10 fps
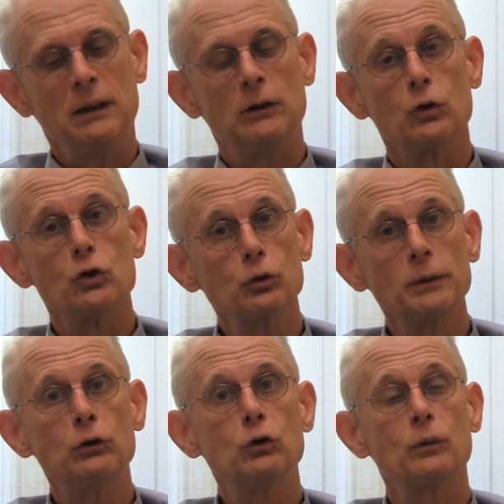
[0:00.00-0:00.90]
Il
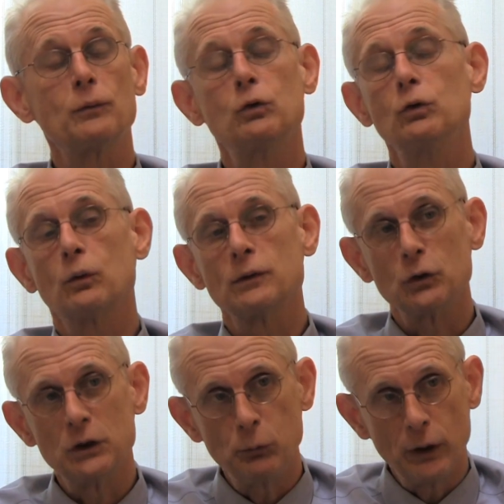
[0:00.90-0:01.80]
consumo di tutto, tutto
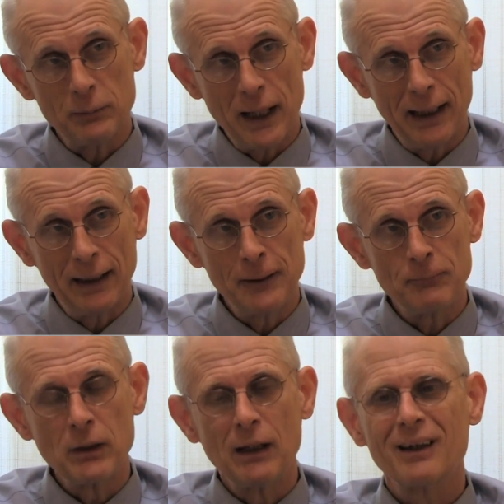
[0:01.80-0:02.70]
questo cibo animale
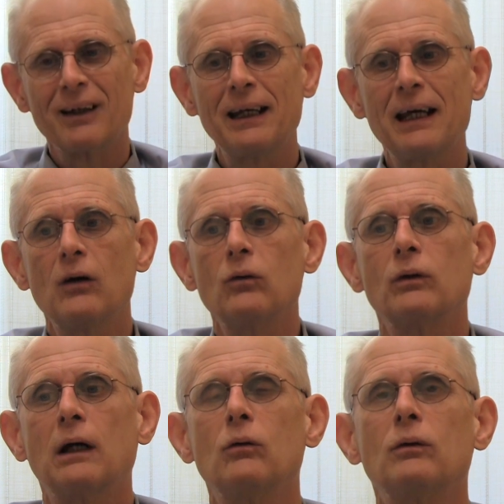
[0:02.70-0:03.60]
crea
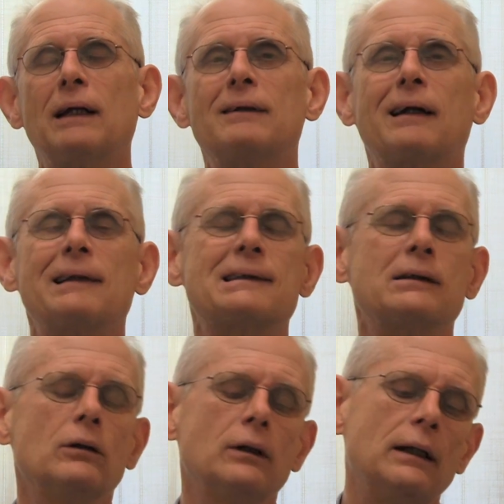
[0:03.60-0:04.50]

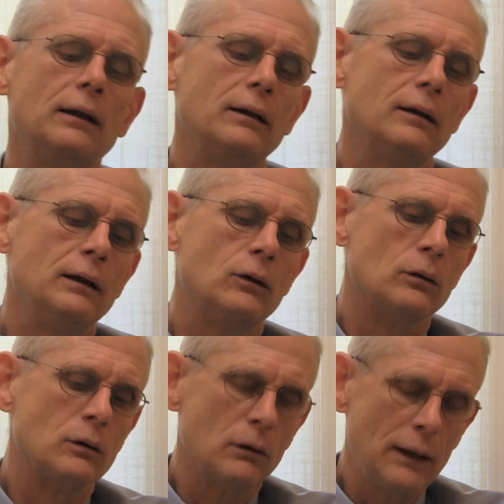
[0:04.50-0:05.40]
un'attrazione
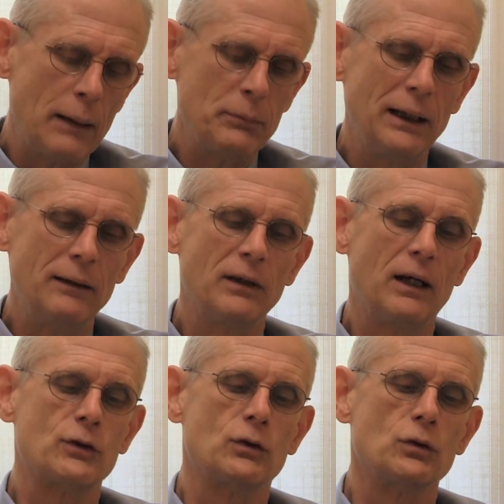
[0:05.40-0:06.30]
incontrollabile
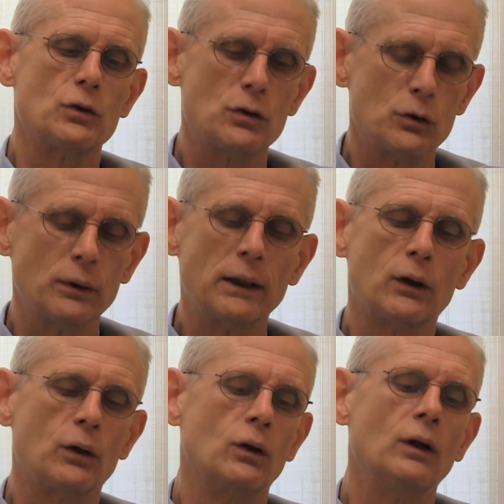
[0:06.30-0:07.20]
verso
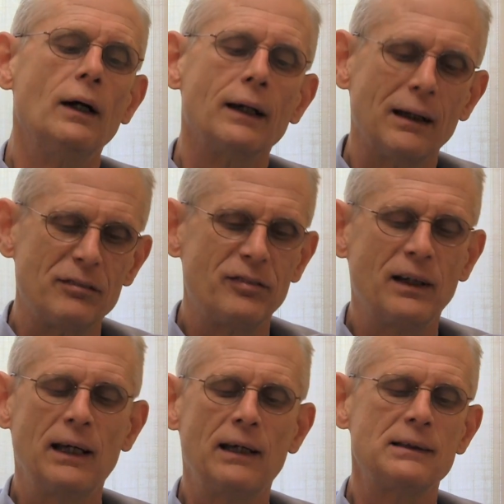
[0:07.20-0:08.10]
zucchero,
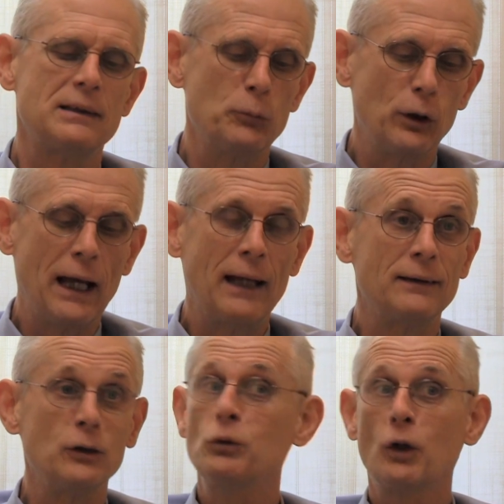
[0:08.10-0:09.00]
caffè,
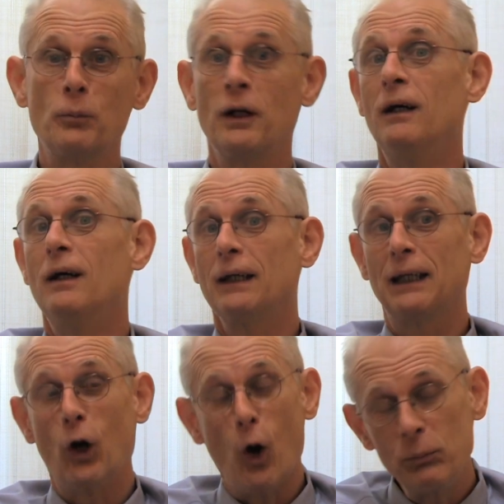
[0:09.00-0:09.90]
stimolanti, tutta roba
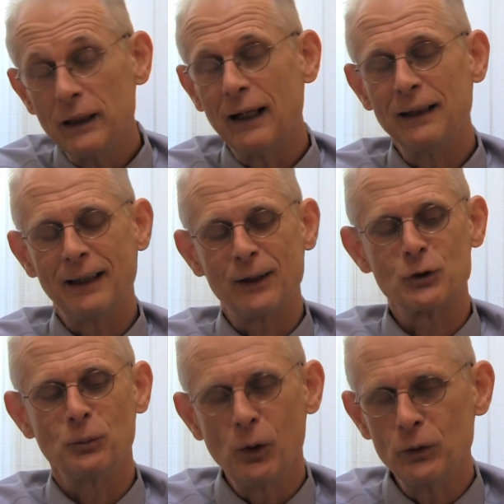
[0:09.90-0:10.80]
che obbliga il
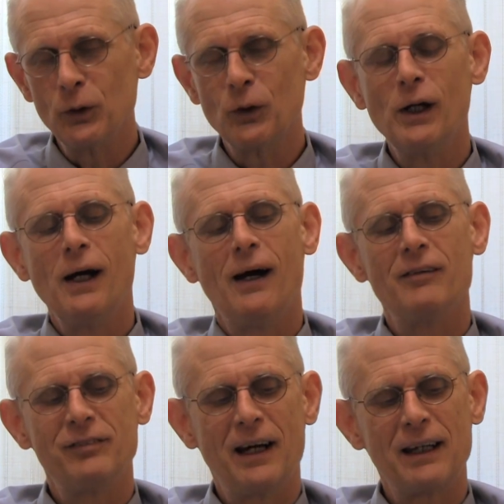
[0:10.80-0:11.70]
terzo mondo
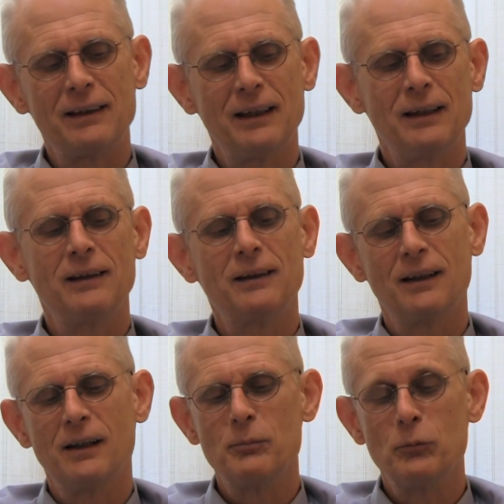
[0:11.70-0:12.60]
a fare delle
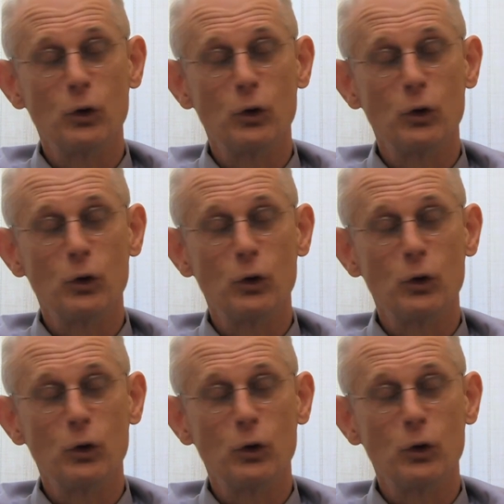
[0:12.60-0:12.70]
uh,